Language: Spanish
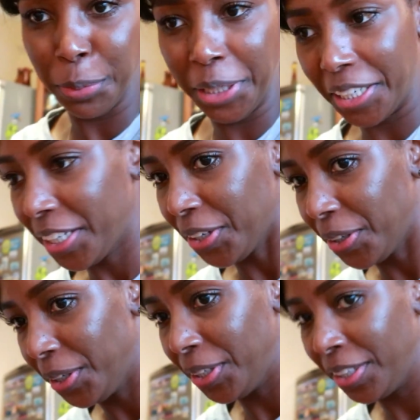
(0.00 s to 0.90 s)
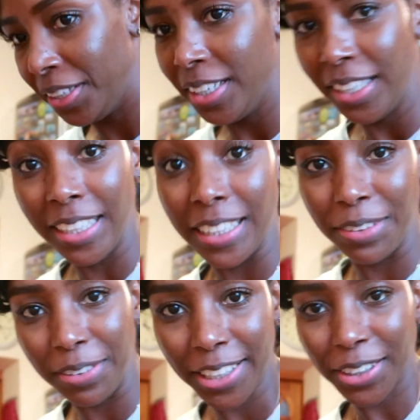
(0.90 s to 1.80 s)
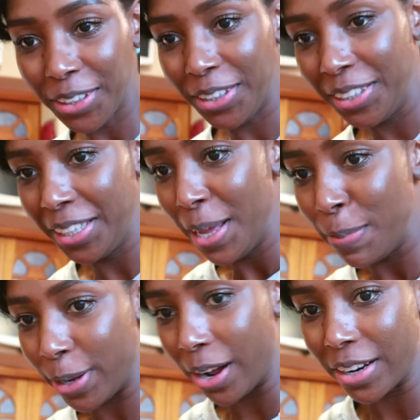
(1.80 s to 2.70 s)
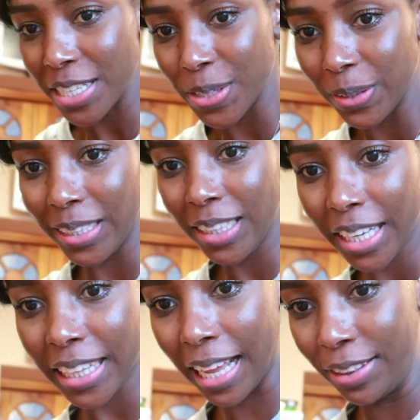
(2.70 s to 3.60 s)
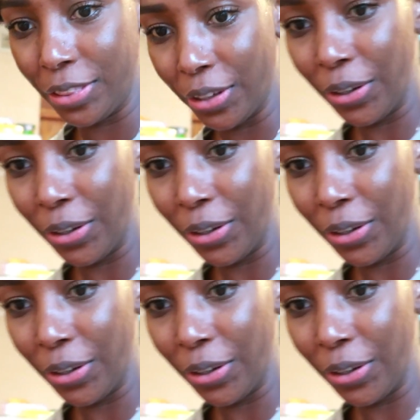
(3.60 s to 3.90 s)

muy rico y divino, pero ahora estoy tiritando